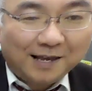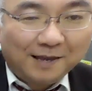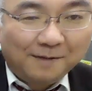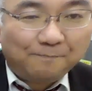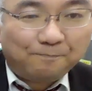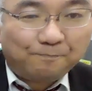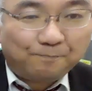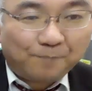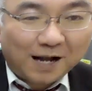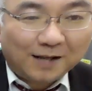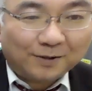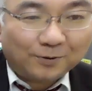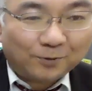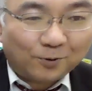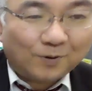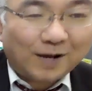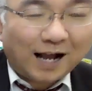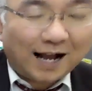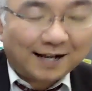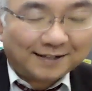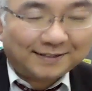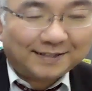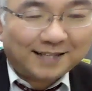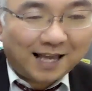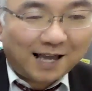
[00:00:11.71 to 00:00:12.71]
一般の
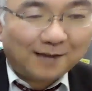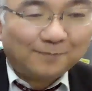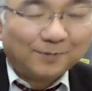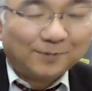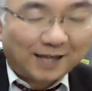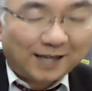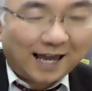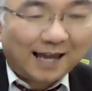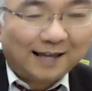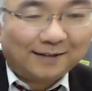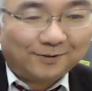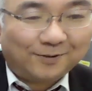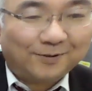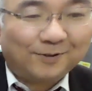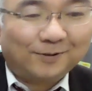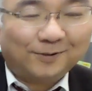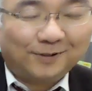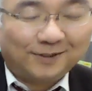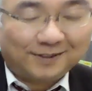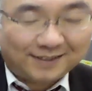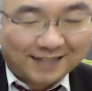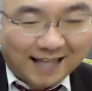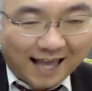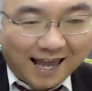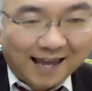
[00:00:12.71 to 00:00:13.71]
学生向けというこ
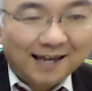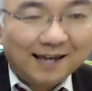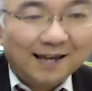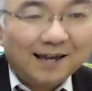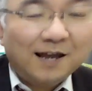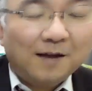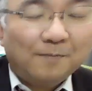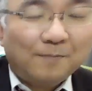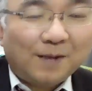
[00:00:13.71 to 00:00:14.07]
とですね。